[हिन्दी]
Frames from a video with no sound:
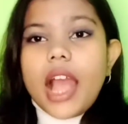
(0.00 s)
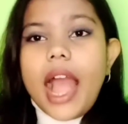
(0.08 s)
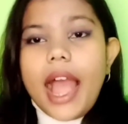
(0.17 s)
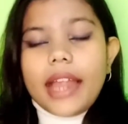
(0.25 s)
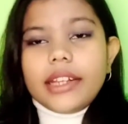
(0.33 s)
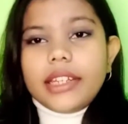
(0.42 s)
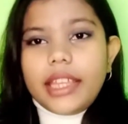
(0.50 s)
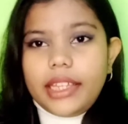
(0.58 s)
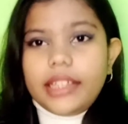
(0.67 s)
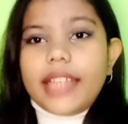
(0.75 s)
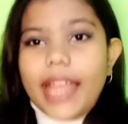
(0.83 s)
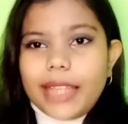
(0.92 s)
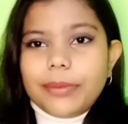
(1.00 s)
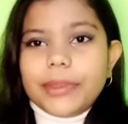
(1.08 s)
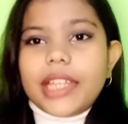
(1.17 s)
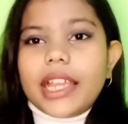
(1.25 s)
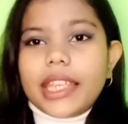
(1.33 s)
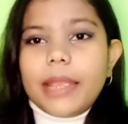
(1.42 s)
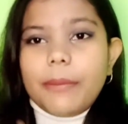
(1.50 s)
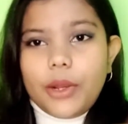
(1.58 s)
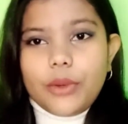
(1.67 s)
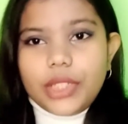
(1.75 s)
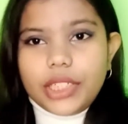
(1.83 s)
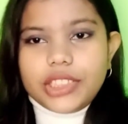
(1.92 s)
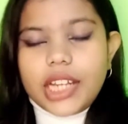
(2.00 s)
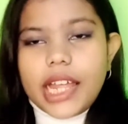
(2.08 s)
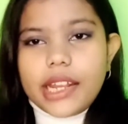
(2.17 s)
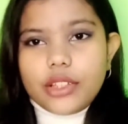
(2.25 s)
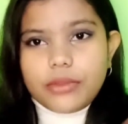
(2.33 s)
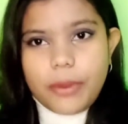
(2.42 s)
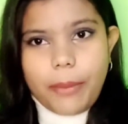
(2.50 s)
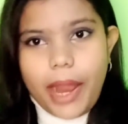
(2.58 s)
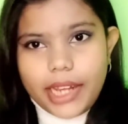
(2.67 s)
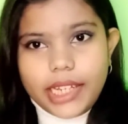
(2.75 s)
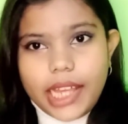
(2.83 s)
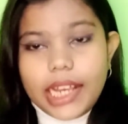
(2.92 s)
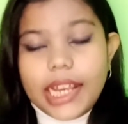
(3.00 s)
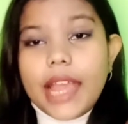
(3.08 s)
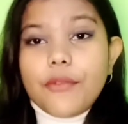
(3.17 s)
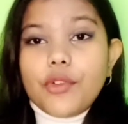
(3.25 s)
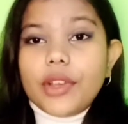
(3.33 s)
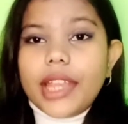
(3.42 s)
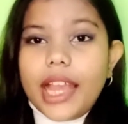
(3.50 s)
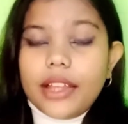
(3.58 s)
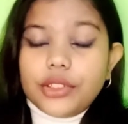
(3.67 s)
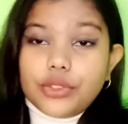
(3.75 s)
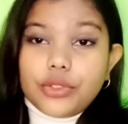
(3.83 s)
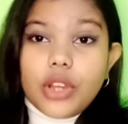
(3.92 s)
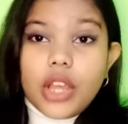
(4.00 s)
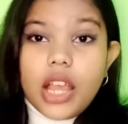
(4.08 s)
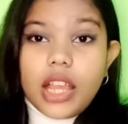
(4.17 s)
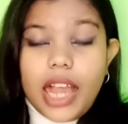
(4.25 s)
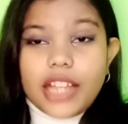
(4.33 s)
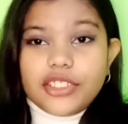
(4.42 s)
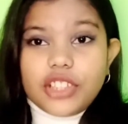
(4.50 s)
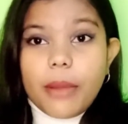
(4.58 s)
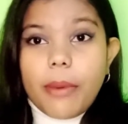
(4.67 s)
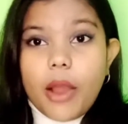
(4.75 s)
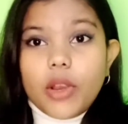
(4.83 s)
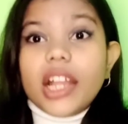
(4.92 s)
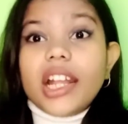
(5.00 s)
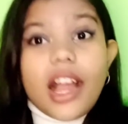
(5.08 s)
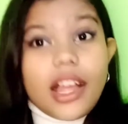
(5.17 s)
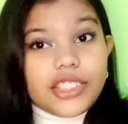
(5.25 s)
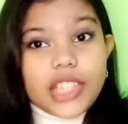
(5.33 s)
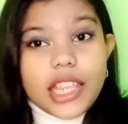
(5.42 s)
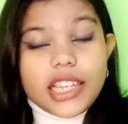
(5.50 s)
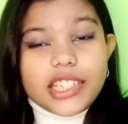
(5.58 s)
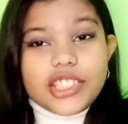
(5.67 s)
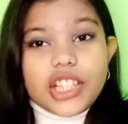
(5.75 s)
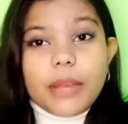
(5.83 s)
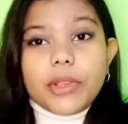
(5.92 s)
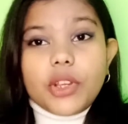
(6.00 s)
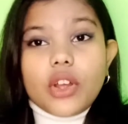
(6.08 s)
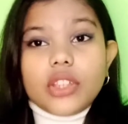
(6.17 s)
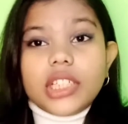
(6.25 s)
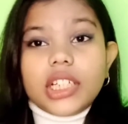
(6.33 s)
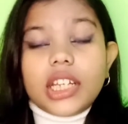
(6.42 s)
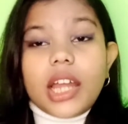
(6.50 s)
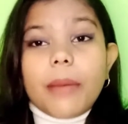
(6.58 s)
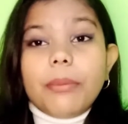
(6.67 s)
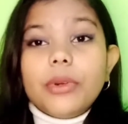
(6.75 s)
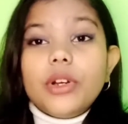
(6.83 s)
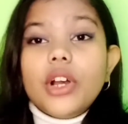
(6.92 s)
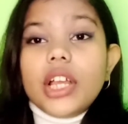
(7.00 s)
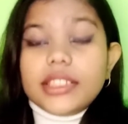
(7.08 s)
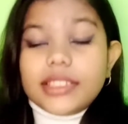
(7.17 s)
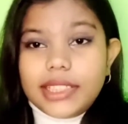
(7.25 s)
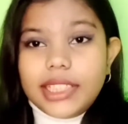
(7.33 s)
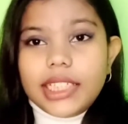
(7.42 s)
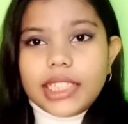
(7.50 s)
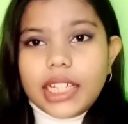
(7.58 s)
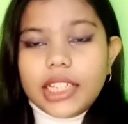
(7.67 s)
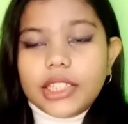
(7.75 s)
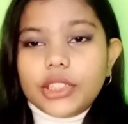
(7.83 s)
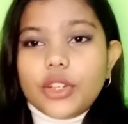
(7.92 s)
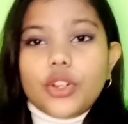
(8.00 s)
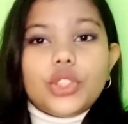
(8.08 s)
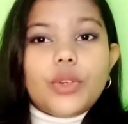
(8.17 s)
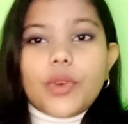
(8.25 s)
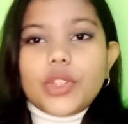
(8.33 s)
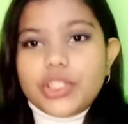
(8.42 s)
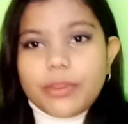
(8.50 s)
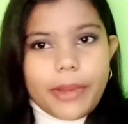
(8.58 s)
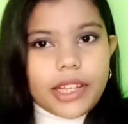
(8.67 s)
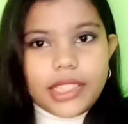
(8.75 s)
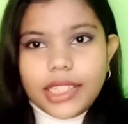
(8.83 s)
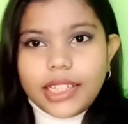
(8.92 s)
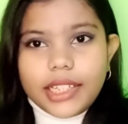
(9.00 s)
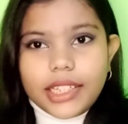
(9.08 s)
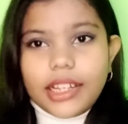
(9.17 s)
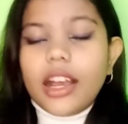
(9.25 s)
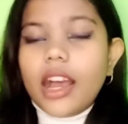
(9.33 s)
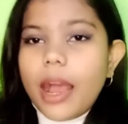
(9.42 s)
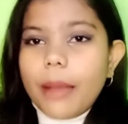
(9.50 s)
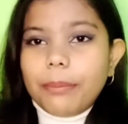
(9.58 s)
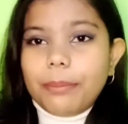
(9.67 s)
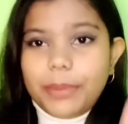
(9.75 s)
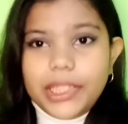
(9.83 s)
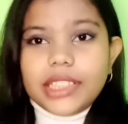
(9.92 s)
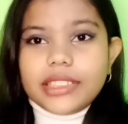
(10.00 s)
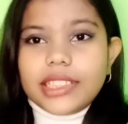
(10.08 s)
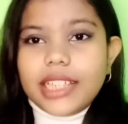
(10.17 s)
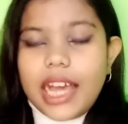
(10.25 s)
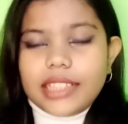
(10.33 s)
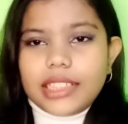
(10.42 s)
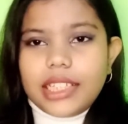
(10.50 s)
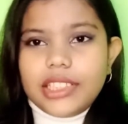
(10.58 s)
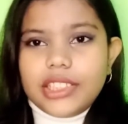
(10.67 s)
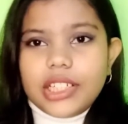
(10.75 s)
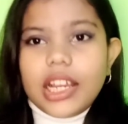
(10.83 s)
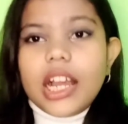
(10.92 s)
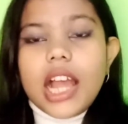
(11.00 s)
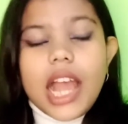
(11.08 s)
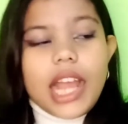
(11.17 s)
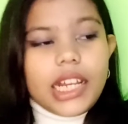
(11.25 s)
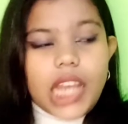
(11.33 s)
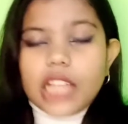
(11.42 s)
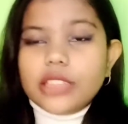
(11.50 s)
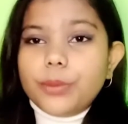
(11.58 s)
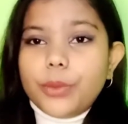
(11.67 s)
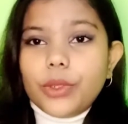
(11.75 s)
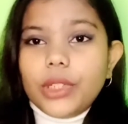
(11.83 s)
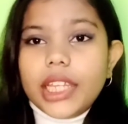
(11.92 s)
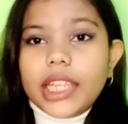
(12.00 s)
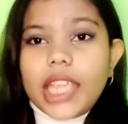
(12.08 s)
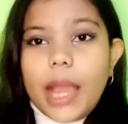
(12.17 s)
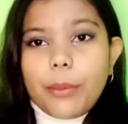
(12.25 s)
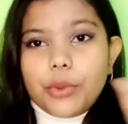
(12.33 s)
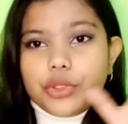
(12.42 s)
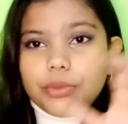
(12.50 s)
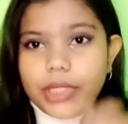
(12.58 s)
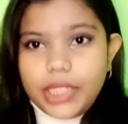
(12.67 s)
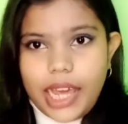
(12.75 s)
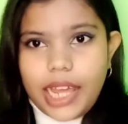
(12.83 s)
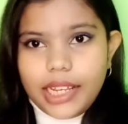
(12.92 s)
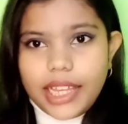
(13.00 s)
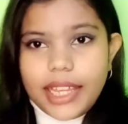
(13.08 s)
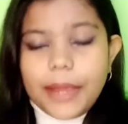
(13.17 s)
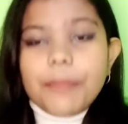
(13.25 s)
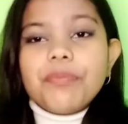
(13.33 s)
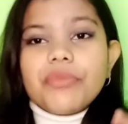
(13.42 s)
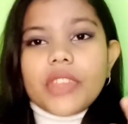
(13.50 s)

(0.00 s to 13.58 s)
एंड एक गैस पे जाके भगोना चढ़ाना है उसमें पानी डालना है वो जो कांच का बाउल है कांच का ही लीजिएगा बिकॉज अगर आप स्टील का लेते हो तो वो चिपकने लगेगा आप प्लीज़ ग्लास का लीजिएगा ग्लास बोल लेके आपको उसमें डालना है